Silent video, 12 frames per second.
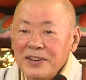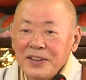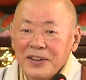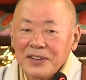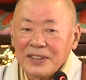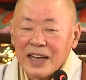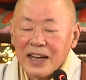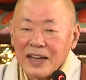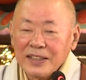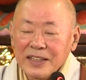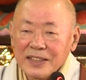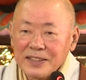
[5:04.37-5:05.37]
거예요.
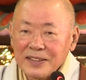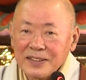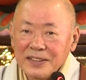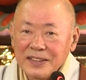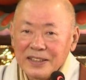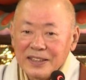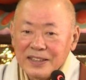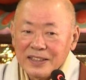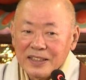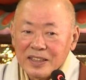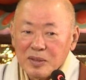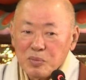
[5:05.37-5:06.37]
다 돼서
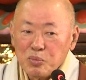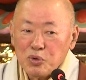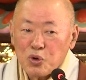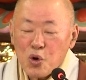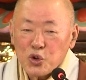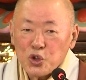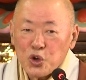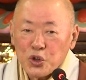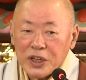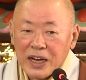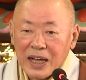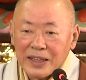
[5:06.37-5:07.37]

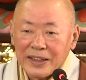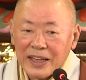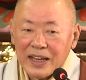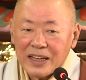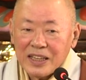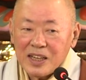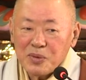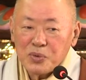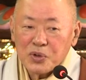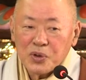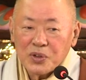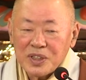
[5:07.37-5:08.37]
무공룡이라 내가
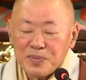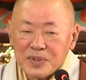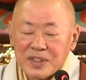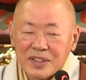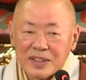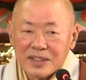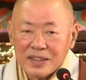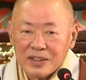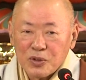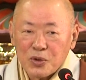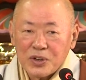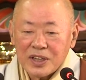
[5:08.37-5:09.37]
일부러 힘써서
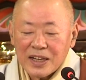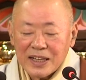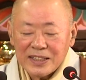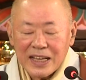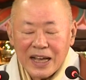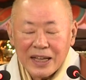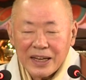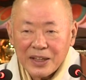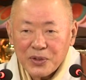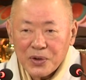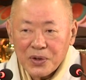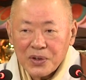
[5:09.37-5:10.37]
노력하지
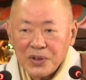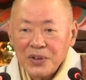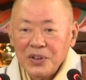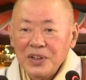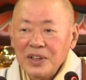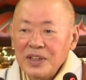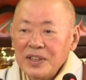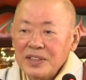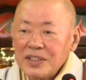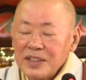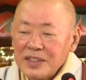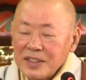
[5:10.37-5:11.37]
않아도
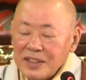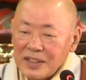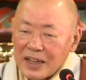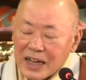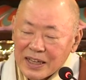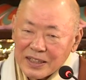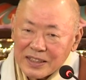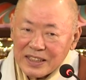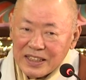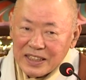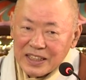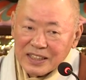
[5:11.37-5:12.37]
저절로 하는
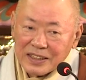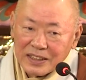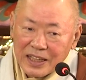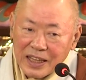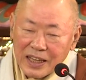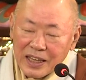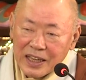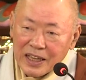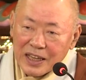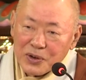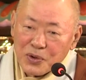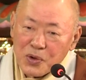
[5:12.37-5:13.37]
일이
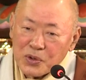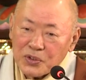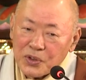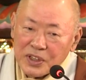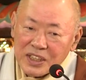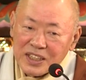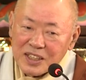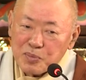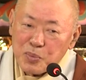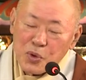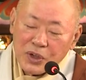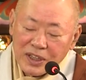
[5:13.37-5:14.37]
그대로 공덕이
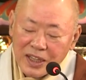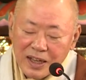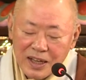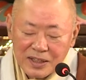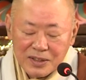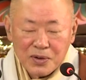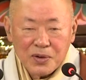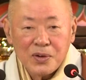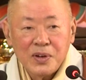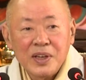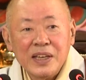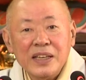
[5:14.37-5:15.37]
증폭이 돼가지고
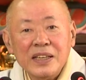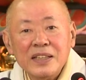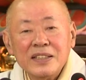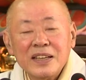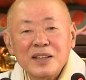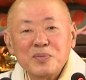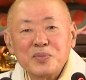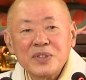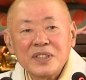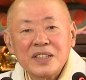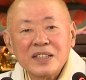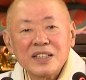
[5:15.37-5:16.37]
이제는
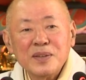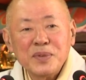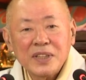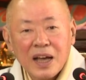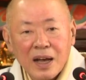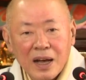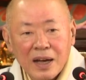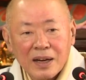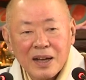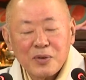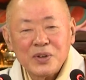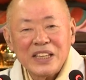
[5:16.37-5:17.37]

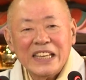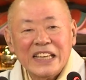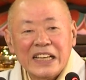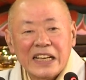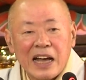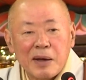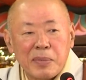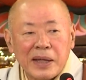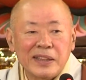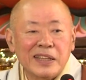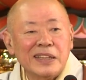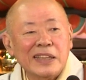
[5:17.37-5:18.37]
부처님이다라고
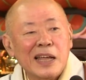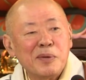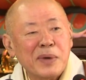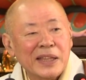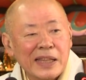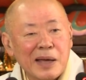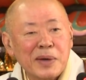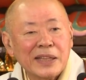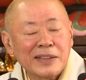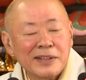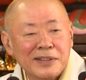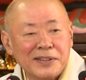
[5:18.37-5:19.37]
인가받는 날만
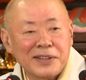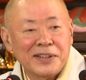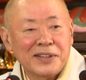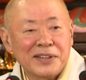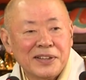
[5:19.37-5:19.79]
남았던 거예요.